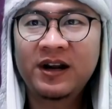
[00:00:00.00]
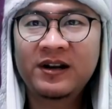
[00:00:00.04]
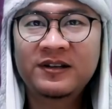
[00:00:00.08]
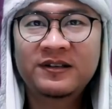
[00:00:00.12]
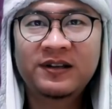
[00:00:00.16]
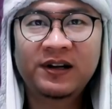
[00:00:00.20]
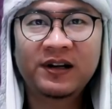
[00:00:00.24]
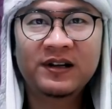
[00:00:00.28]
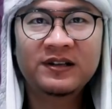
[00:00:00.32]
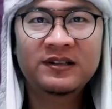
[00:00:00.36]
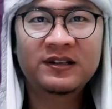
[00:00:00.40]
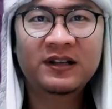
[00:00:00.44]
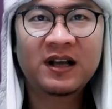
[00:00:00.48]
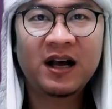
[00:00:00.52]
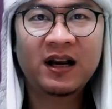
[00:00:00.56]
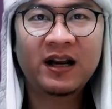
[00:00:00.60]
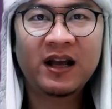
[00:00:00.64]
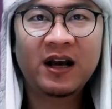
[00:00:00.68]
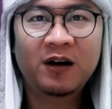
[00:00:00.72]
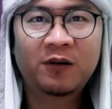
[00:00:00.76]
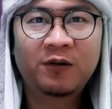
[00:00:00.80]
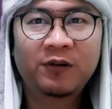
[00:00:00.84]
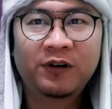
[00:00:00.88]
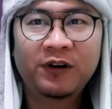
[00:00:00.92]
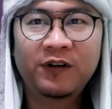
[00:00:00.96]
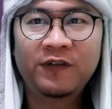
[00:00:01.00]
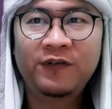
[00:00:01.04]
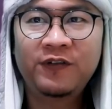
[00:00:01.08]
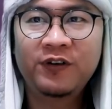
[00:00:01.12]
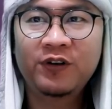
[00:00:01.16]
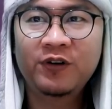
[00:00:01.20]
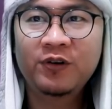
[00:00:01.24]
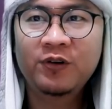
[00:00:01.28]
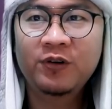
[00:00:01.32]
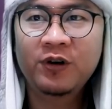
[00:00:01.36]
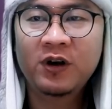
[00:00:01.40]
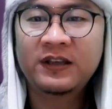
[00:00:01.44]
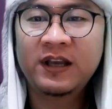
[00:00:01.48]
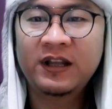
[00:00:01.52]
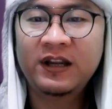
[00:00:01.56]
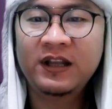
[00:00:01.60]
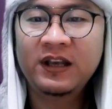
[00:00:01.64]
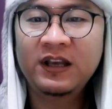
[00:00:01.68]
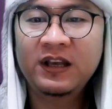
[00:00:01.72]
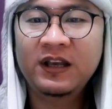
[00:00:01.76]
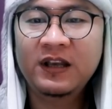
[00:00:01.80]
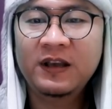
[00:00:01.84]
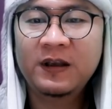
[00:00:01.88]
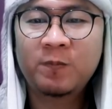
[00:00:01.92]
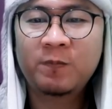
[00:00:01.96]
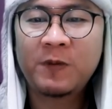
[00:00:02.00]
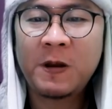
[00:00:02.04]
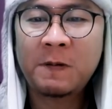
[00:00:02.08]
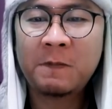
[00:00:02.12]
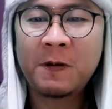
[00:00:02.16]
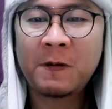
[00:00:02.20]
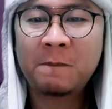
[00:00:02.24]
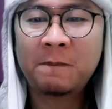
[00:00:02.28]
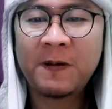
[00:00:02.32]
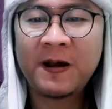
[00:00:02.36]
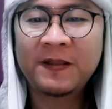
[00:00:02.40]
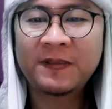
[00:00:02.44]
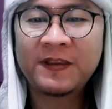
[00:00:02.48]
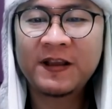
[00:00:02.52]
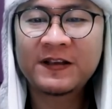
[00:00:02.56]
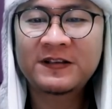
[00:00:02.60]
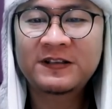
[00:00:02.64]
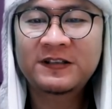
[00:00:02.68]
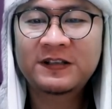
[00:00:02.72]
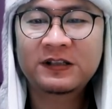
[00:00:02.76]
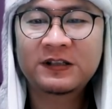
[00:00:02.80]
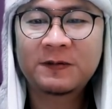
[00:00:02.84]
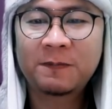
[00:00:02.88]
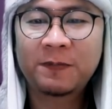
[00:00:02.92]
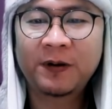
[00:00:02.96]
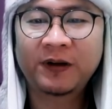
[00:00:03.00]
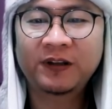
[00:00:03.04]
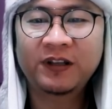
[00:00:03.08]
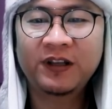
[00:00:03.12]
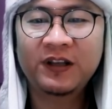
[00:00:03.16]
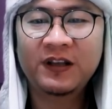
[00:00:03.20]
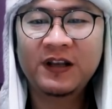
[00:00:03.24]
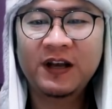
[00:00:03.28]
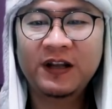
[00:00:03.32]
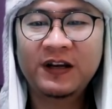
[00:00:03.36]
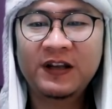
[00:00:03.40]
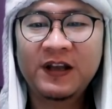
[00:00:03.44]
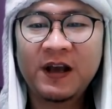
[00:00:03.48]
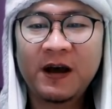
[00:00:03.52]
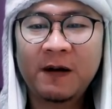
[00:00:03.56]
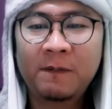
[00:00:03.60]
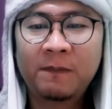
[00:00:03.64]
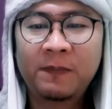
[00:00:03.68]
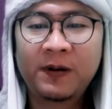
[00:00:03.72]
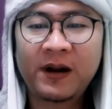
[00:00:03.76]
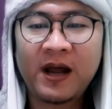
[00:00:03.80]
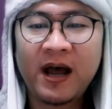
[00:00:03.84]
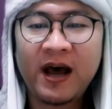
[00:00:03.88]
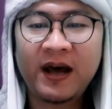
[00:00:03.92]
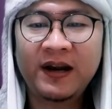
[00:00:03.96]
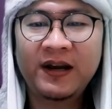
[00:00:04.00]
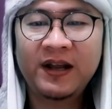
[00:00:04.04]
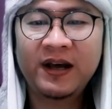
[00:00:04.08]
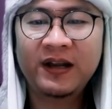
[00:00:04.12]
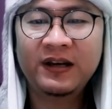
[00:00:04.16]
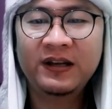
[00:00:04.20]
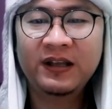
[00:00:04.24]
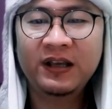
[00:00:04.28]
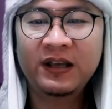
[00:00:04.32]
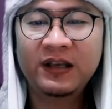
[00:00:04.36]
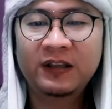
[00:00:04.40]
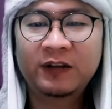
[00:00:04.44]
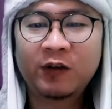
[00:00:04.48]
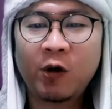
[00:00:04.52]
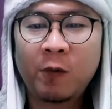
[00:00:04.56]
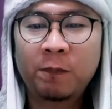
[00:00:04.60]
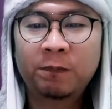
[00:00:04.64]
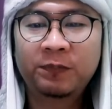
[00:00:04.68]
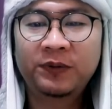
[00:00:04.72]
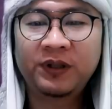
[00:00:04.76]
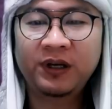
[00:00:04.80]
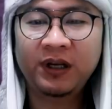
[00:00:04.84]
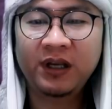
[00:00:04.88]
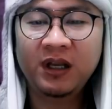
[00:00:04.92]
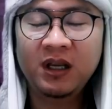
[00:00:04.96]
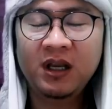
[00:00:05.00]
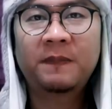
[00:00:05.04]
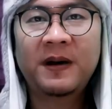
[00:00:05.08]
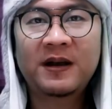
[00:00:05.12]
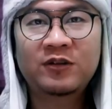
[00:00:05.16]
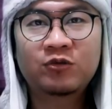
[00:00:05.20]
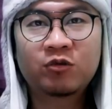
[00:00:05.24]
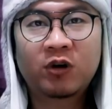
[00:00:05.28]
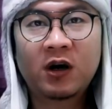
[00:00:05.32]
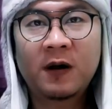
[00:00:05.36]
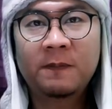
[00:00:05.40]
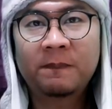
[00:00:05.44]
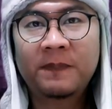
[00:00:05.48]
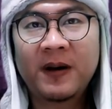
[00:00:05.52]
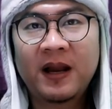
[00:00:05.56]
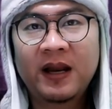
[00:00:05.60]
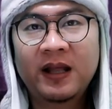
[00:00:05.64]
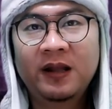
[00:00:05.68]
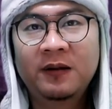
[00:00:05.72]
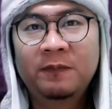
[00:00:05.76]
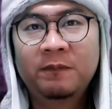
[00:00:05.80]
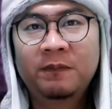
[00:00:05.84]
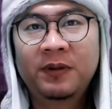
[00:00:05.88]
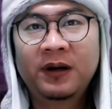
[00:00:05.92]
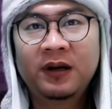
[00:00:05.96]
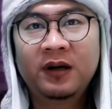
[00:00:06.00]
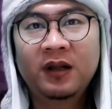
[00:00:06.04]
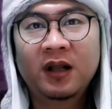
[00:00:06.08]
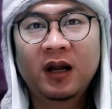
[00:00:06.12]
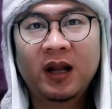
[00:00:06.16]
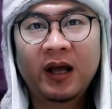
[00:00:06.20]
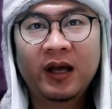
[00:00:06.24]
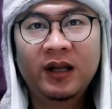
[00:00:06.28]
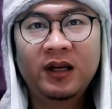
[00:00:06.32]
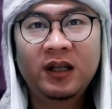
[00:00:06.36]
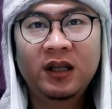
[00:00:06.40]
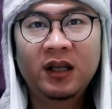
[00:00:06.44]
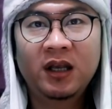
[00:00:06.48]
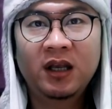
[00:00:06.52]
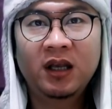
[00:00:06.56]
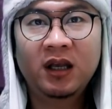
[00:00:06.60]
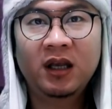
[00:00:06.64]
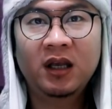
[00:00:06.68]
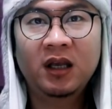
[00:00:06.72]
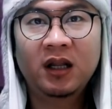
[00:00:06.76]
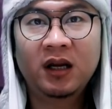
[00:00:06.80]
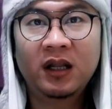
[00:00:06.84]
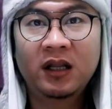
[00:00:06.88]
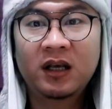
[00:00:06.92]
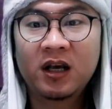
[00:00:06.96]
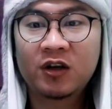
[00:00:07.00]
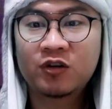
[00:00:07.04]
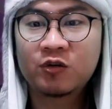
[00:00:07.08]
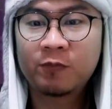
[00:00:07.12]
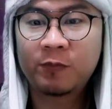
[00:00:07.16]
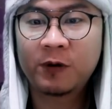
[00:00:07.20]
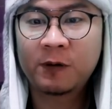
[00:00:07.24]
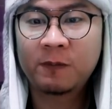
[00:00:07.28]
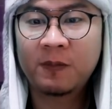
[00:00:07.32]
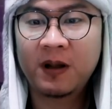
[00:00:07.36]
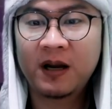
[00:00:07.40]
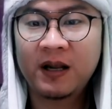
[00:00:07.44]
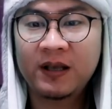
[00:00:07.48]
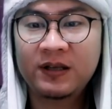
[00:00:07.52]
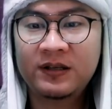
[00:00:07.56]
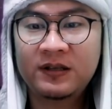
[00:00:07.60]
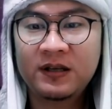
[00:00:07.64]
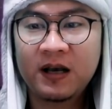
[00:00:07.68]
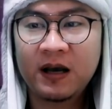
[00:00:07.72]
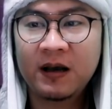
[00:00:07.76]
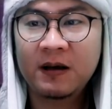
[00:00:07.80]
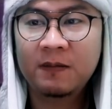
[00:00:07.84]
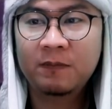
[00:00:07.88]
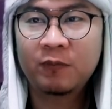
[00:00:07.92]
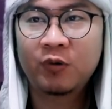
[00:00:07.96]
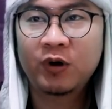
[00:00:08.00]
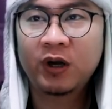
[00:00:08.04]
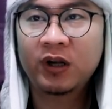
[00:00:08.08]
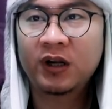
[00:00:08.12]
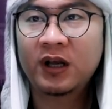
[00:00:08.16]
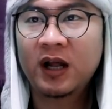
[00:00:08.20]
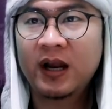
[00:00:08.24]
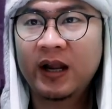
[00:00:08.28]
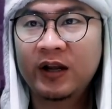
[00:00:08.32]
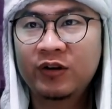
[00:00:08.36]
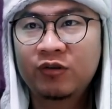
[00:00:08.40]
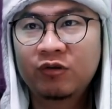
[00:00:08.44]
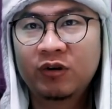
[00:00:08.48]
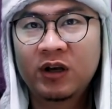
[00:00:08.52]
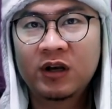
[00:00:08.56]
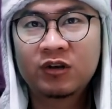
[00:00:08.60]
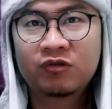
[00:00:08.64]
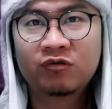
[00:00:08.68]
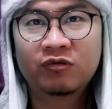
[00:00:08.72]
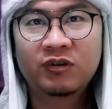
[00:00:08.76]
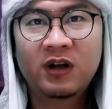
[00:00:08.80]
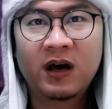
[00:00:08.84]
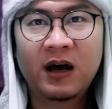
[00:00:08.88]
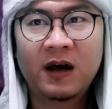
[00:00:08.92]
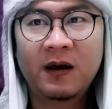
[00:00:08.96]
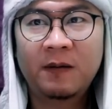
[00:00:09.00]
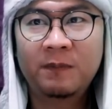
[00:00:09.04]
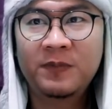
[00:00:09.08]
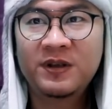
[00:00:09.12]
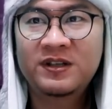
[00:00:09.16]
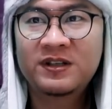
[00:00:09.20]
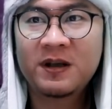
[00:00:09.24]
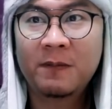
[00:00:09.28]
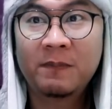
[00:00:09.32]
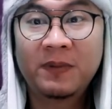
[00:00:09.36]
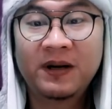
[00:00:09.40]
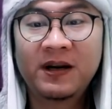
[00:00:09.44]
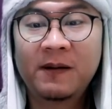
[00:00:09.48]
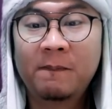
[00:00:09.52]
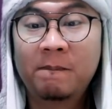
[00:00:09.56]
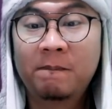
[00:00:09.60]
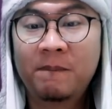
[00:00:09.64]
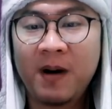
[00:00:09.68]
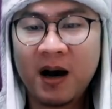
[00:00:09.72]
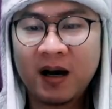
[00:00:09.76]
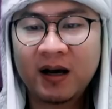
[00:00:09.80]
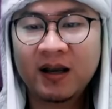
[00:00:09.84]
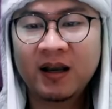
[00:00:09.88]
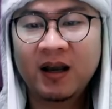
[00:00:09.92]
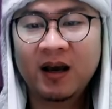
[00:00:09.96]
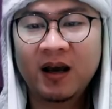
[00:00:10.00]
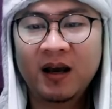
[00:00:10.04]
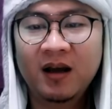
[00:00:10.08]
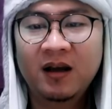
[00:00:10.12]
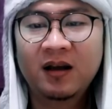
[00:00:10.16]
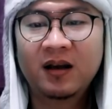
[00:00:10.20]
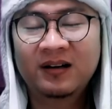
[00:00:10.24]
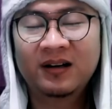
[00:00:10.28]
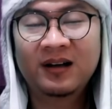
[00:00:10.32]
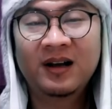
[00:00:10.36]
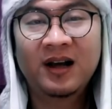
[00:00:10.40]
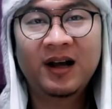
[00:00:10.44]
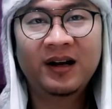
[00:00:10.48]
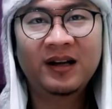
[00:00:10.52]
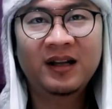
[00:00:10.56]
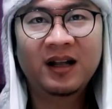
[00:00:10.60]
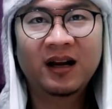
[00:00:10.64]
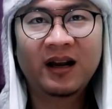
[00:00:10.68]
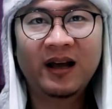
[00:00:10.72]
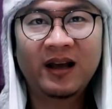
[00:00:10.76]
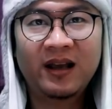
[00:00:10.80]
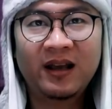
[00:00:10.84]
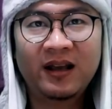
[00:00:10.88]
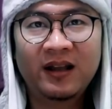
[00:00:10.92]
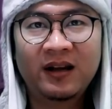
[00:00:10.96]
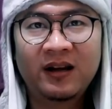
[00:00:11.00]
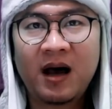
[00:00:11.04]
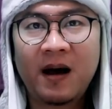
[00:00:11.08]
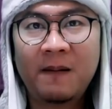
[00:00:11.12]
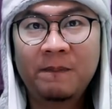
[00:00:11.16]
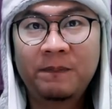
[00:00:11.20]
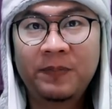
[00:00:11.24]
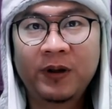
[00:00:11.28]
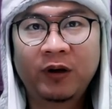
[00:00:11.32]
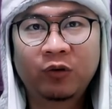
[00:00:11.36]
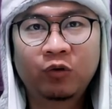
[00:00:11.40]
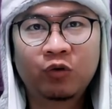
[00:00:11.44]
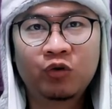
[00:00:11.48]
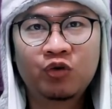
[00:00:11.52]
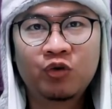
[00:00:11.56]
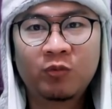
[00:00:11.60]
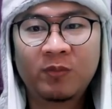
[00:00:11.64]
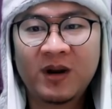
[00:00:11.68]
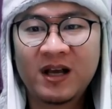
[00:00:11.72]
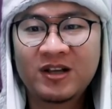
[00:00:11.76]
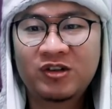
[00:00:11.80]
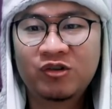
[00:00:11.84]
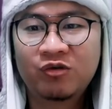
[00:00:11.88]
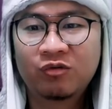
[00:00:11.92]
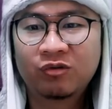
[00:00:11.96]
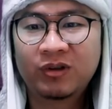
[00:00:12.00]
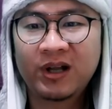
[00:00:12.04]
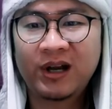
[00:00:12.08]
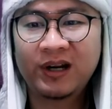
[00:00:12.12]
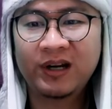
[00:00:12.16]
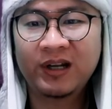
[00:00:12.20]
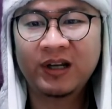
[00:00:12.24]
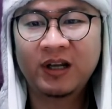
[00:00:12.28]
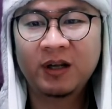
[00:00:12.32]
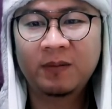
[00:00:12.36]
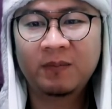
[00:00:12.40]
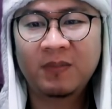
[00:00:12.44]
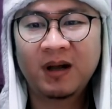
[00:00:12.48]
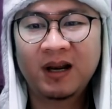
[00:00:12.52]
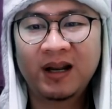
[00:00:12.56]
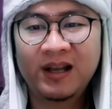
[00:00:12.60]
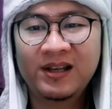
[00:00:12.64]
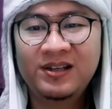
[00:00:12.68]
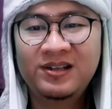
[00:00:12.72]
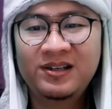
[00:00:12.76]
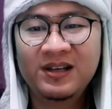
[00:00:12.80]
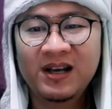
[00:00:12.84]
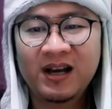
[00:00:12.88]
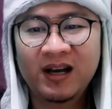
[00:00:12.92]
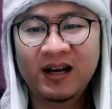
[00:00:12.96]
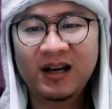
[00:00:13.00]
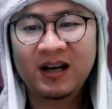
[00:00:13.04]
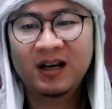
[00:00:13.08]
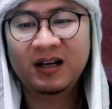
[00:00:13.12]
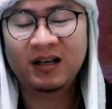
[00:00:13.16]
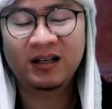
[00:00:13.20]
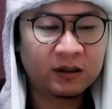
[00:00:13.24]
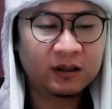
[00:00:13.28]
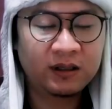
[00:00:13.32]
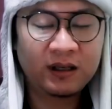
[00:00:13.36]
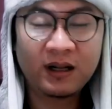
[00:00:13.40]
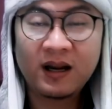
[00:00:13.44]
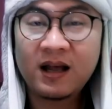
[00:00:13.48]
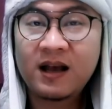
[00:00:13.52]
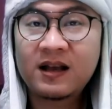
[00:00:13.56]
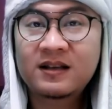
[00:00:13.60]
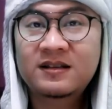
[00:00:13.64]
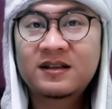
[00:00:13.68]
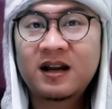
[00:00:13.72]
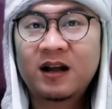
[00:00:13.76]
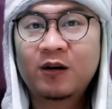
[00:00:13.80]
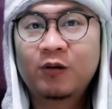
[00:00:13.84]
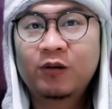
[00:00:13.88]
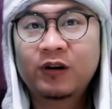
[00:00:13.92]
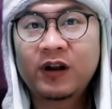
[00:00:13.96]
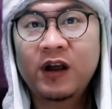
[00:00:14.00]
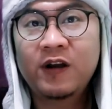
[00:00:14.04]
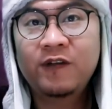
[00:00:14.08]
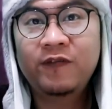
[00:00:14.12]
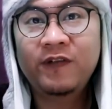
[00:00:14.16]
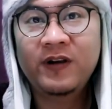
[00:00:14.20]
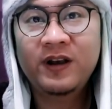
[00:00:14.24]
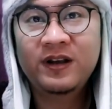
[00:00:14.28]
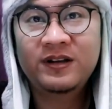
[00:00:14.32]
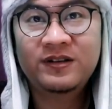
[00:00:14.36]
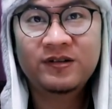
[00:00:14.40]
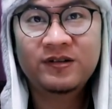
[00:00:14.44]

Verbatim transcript: dan sering sekali aku review. Jadi memang pantas sepertinya dia berada di top 3 pasukan paling bernilai di Liga Super Malaysia. Mungkin kalian juga sudah bisa menebak ya dengan nilai hampir 17 juta ringgit Malaysia ya. Gila Selangor FA